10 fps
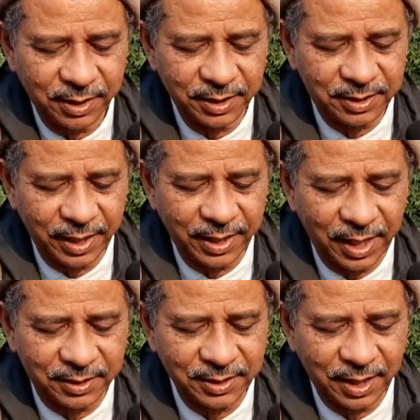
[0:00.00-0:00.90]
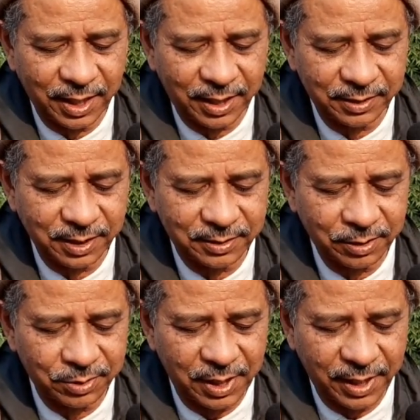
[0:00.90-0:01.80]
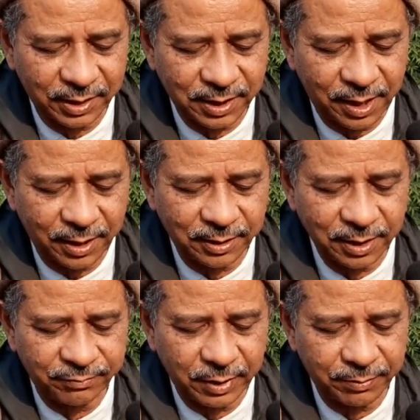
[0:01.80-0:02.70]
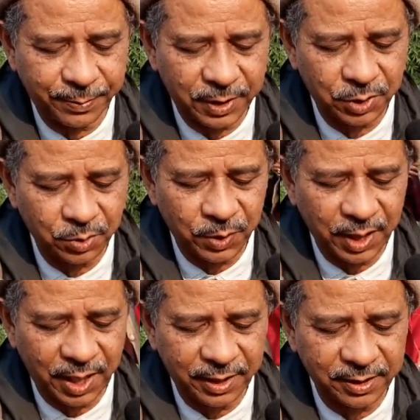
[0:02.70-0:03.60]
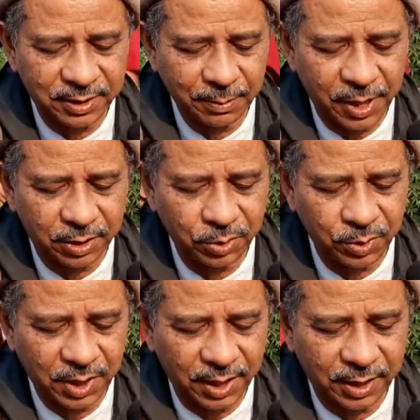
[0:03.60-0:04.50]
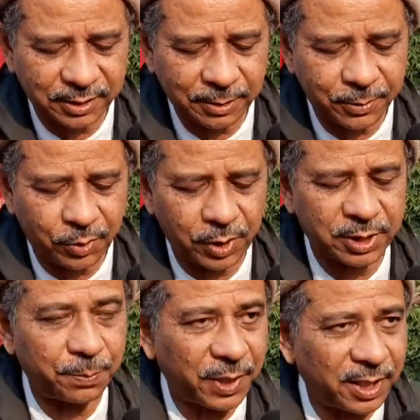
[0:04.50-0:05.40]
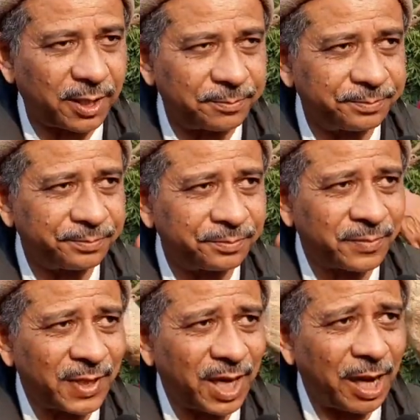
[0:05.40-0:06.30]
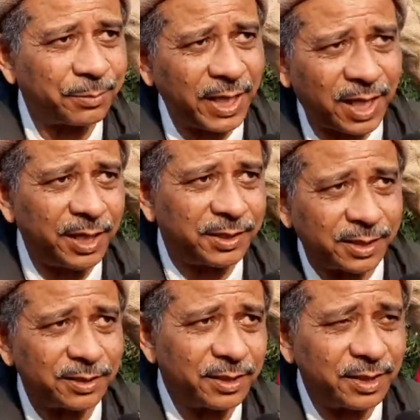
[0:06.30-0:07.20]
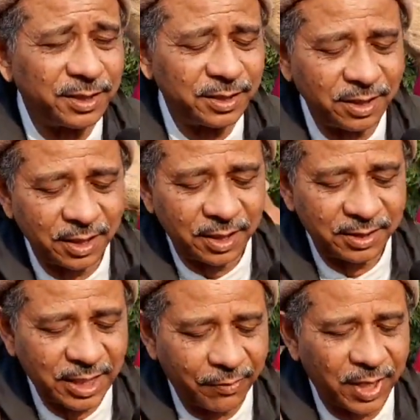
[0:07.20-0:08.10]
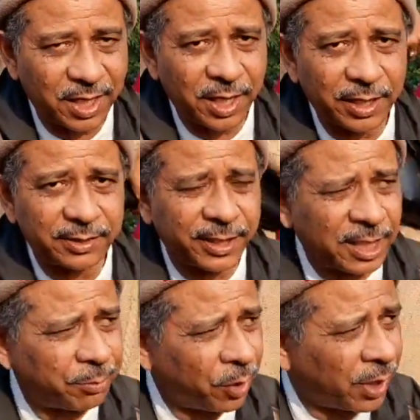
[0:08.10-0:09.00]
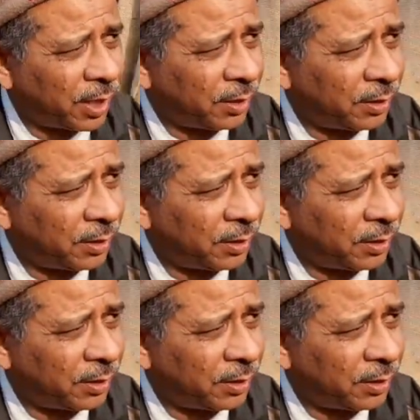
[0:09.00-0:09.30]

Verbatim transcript: इसका सी या नागरिकता से कुछ लेना देना नहीं है फिर विपक्ष क्यों कह रहा है कि इसके भारतीयों की नागरिकता पर कोई असर पड़ेगा अब देख लीजिए जावड़ेकर एक तरह का बोल रहे